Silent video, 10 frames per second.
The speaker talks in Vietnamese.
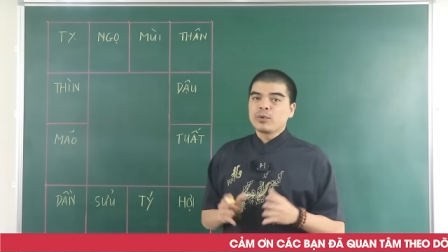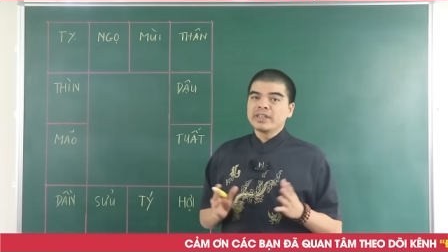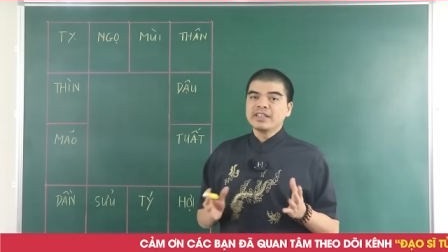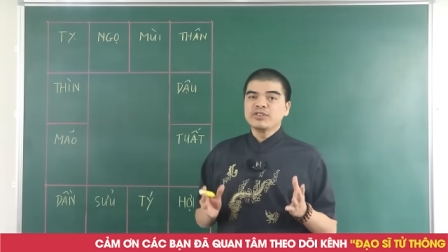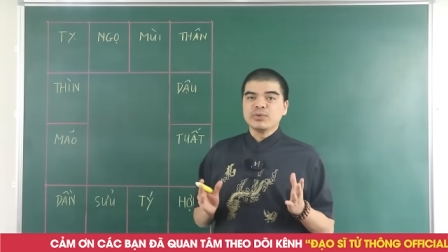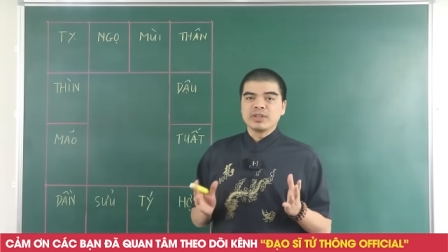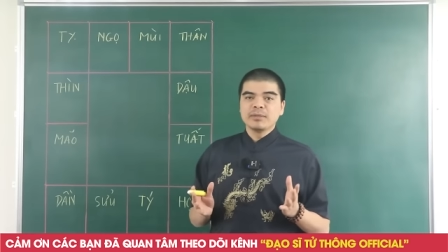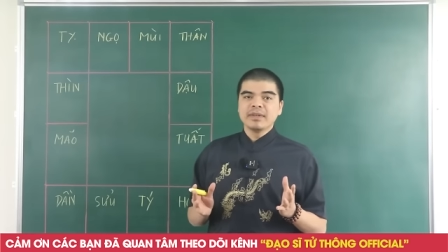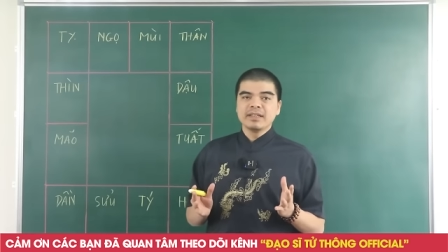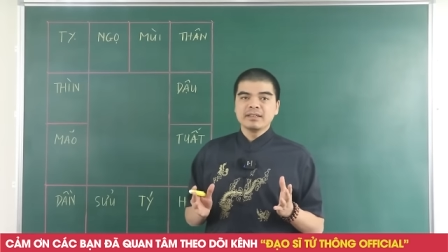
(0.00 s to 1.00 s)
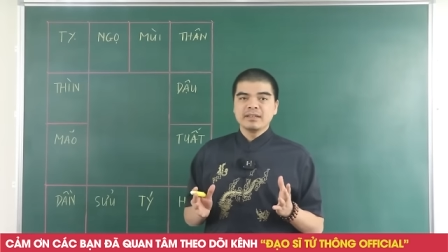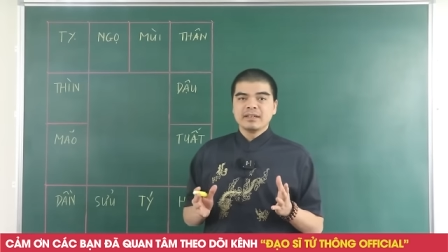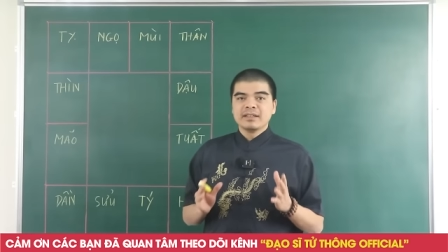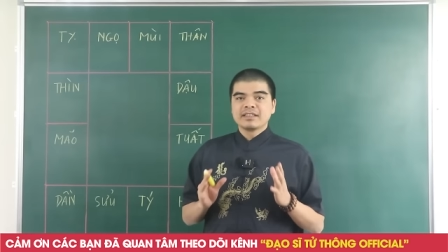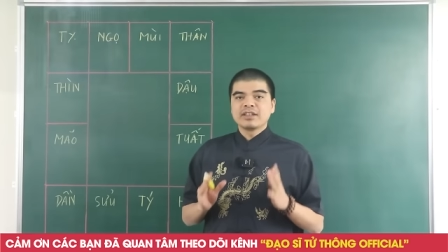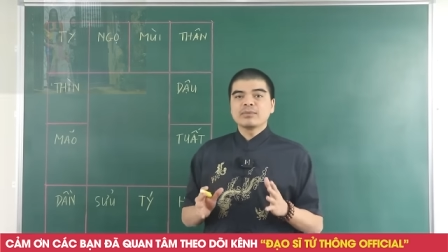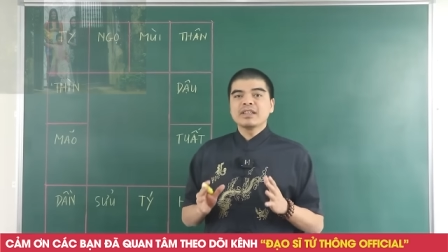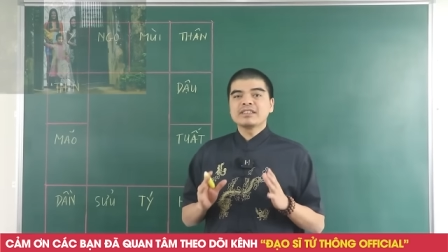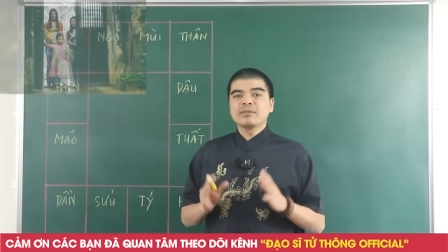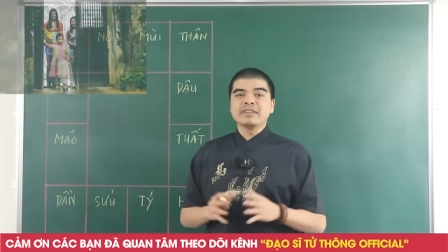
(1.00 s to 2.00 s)
Quý tín chủ thân mến, sông
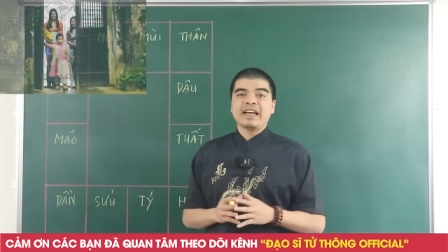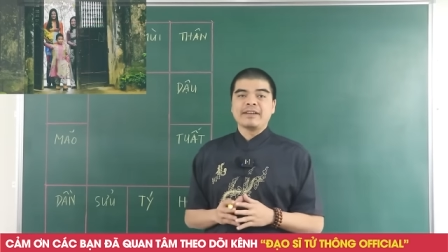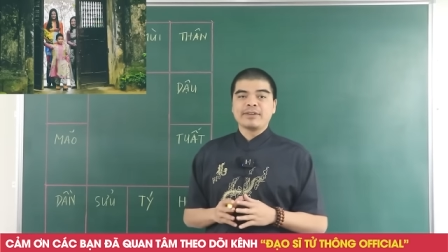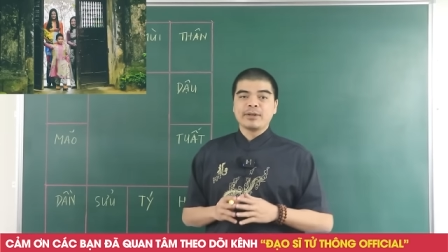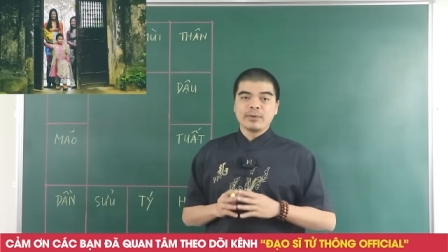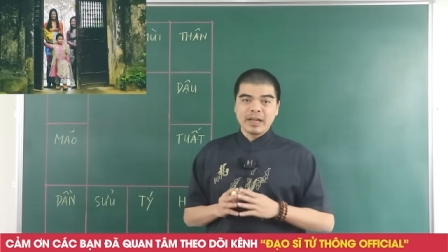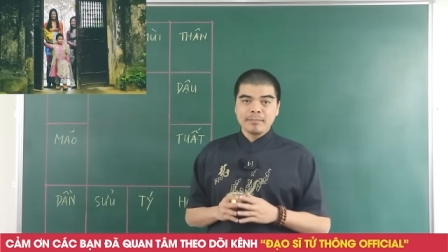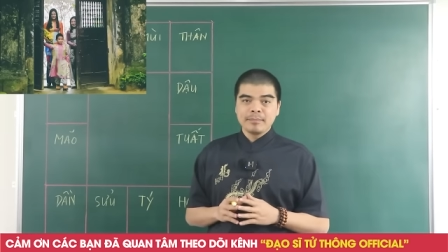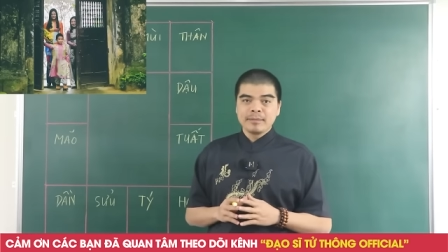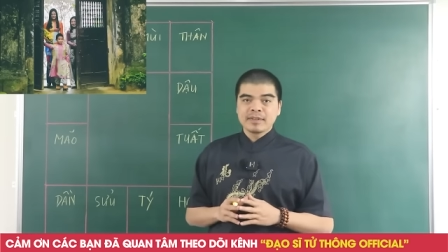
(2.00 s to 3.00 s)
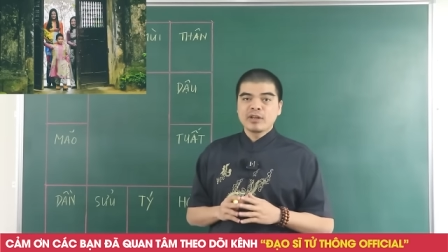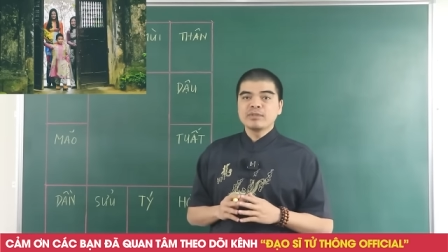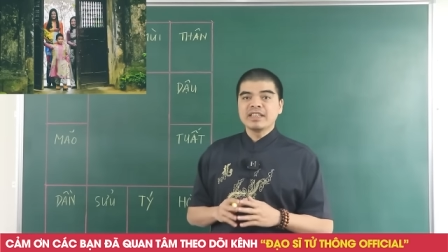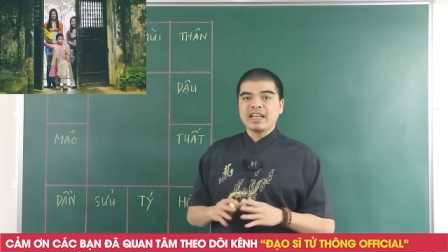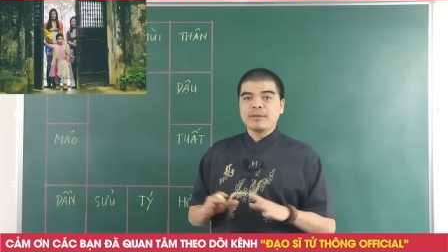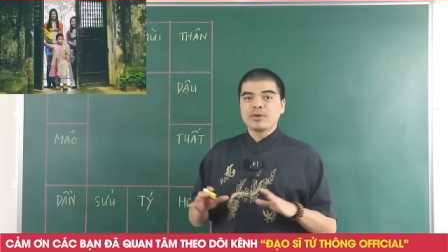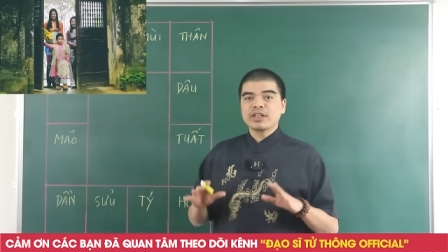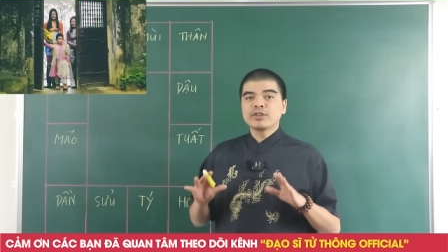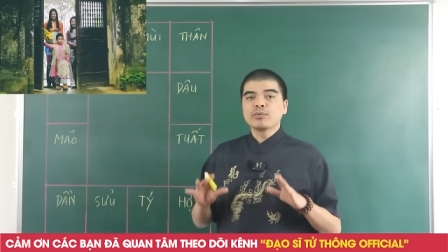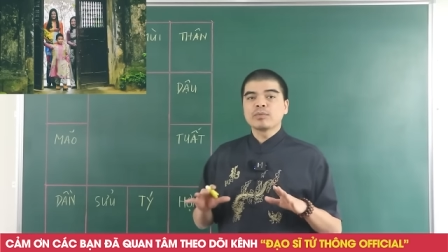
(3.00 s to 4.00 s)
đất sông nhà vào đầu năm không chỉ là một
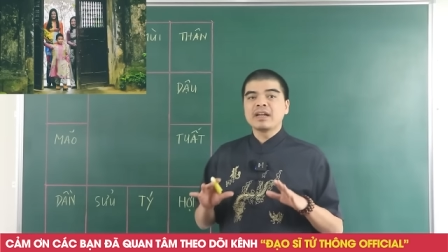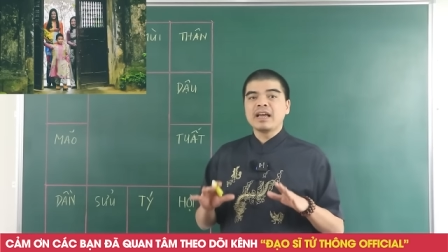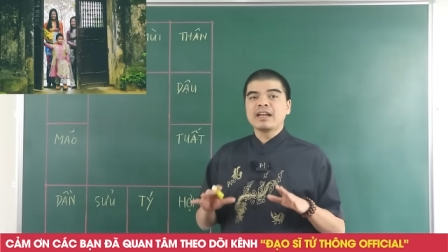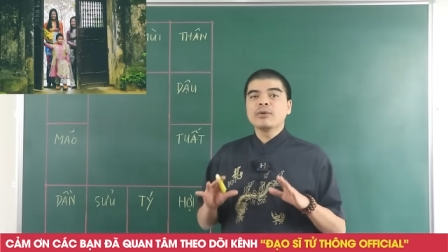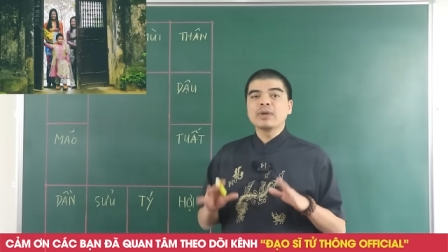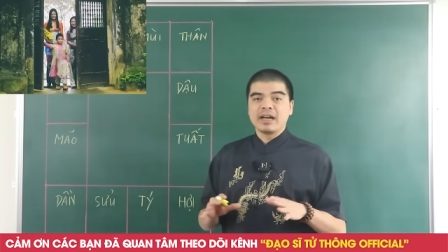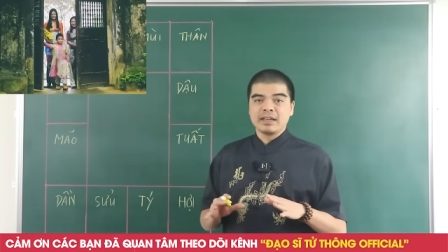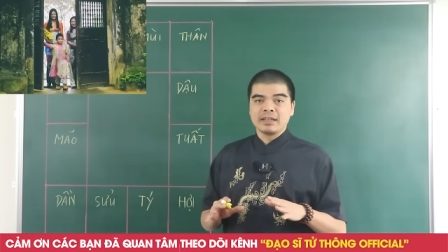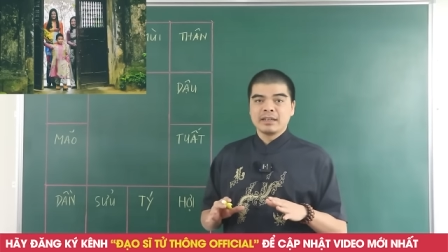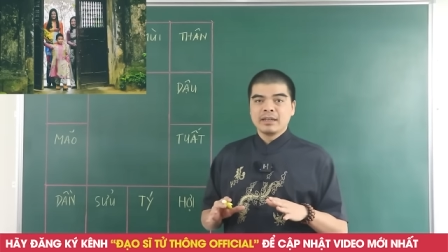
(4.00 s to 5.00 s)
cái tục lệ lâu đời,